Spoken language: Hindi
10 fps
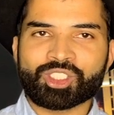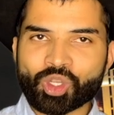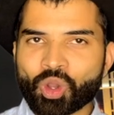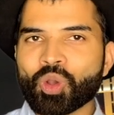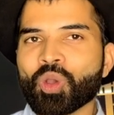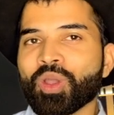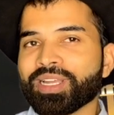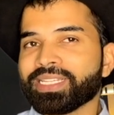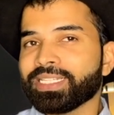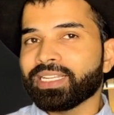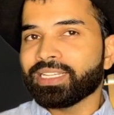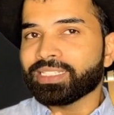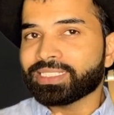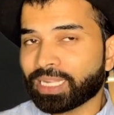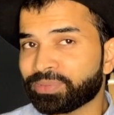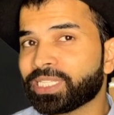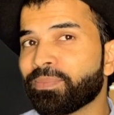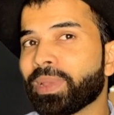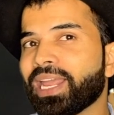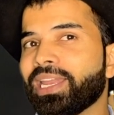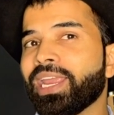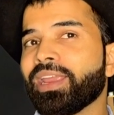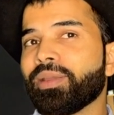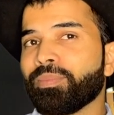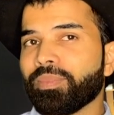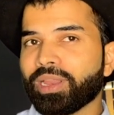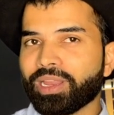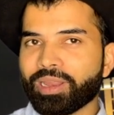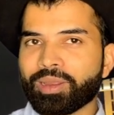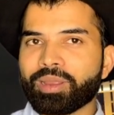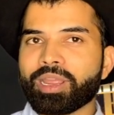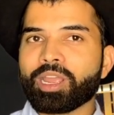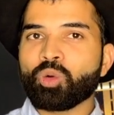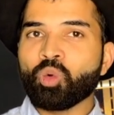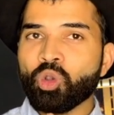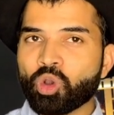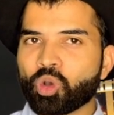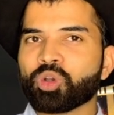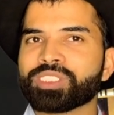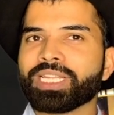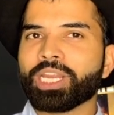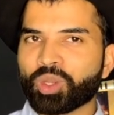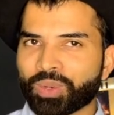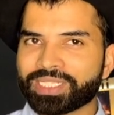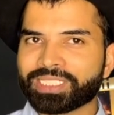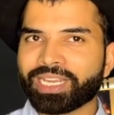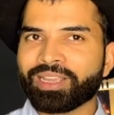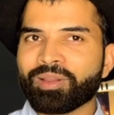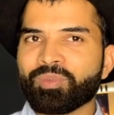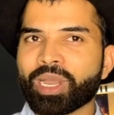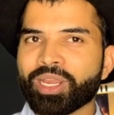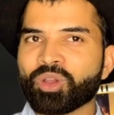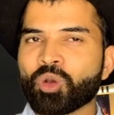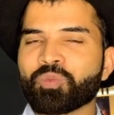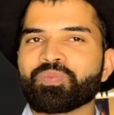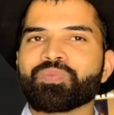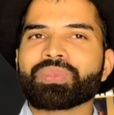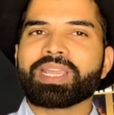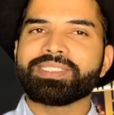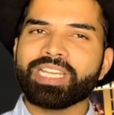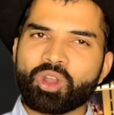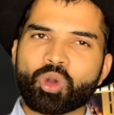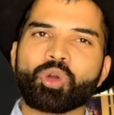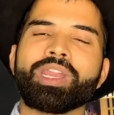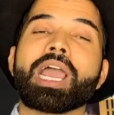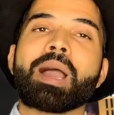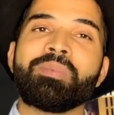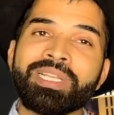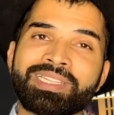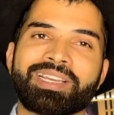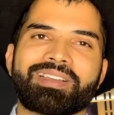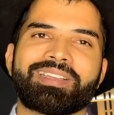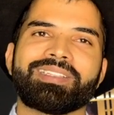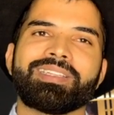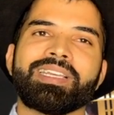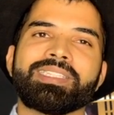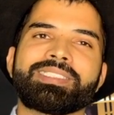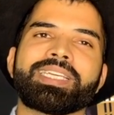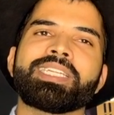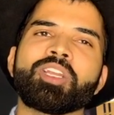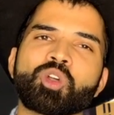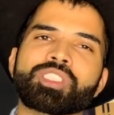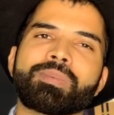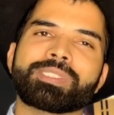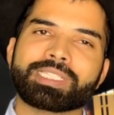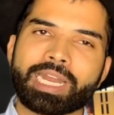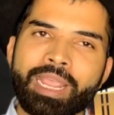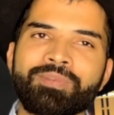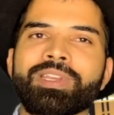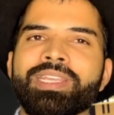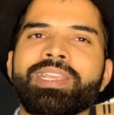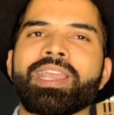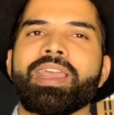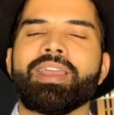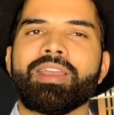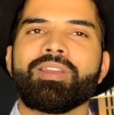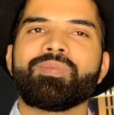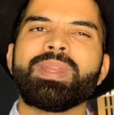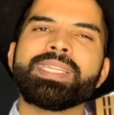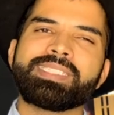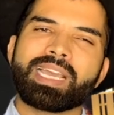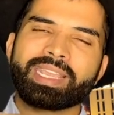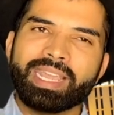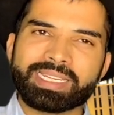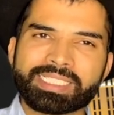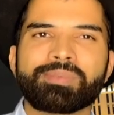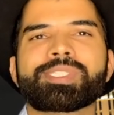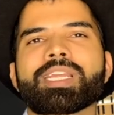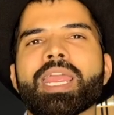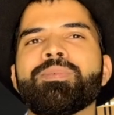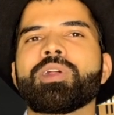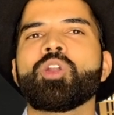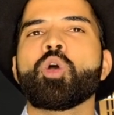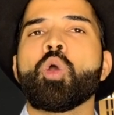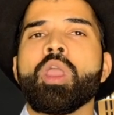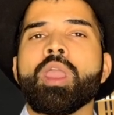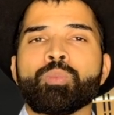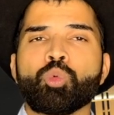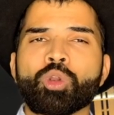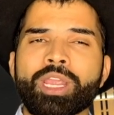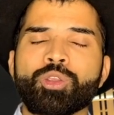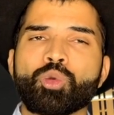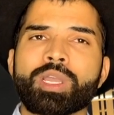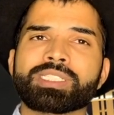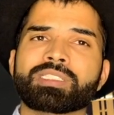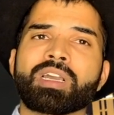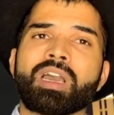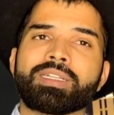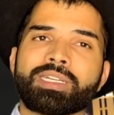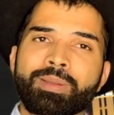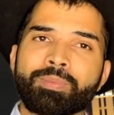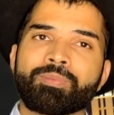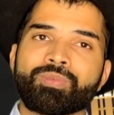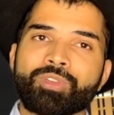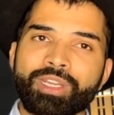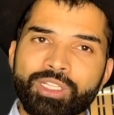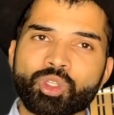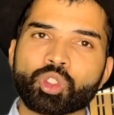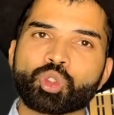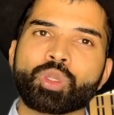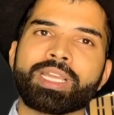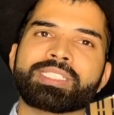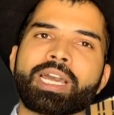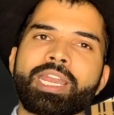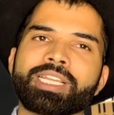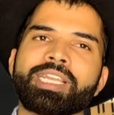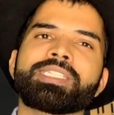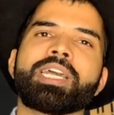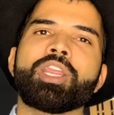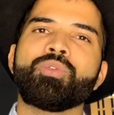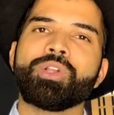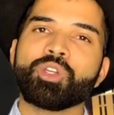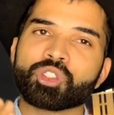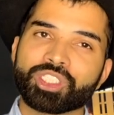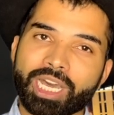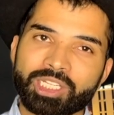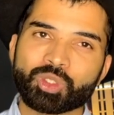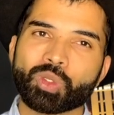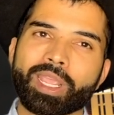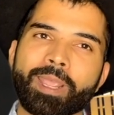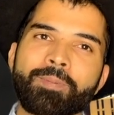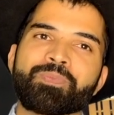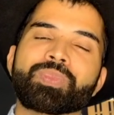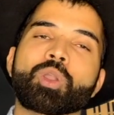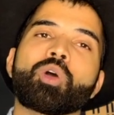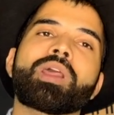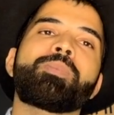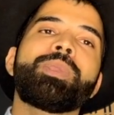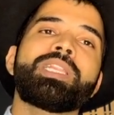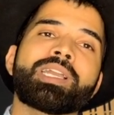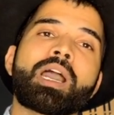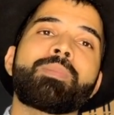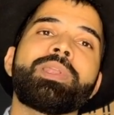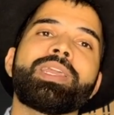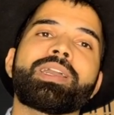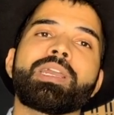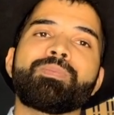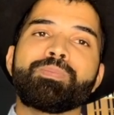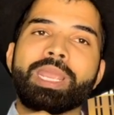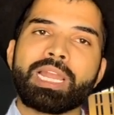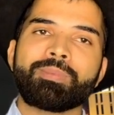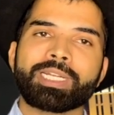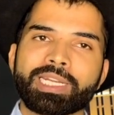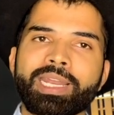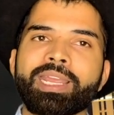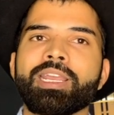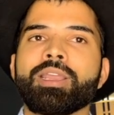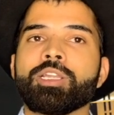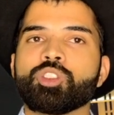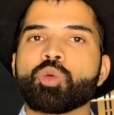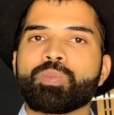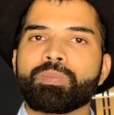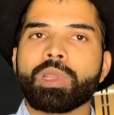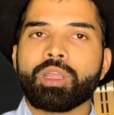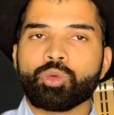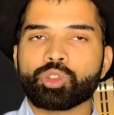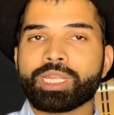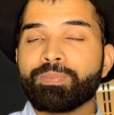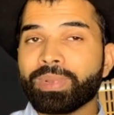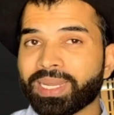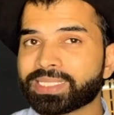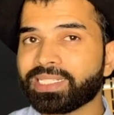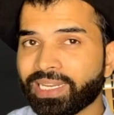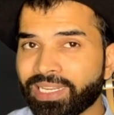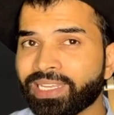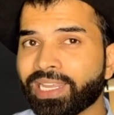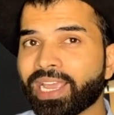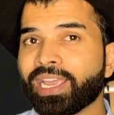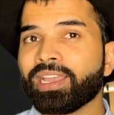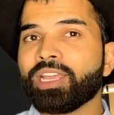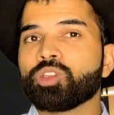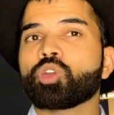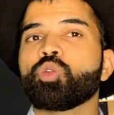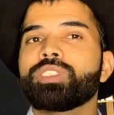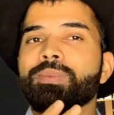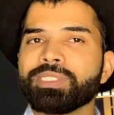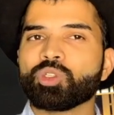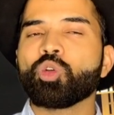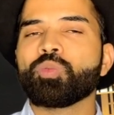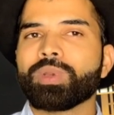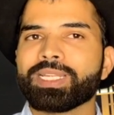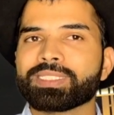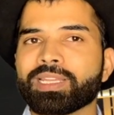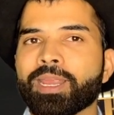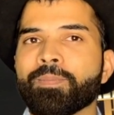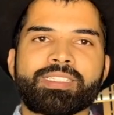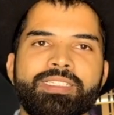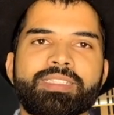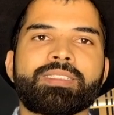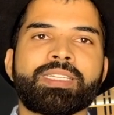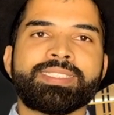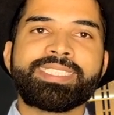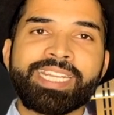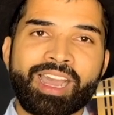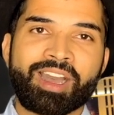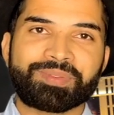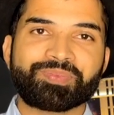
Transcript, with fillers: सो so, सबसे पहले उन लोगों से रिक्वेस्ट है भाइयों जिन लोगों ने अभी तक चैनल को सब्सक्राइब नहीं किया है प्लीज़ जाके यार सब्सक्राइब कर लो पूरा यूएस का ट्रिप फिनिश हो चुका है सारे के सारे वीडियोस डाल चुके हैं और अभी तक आपने अगर बेल बटन है जो उसे प्रेस नहीं किया है तो उसे भी ज़रूर प्रेस करें जी हाँ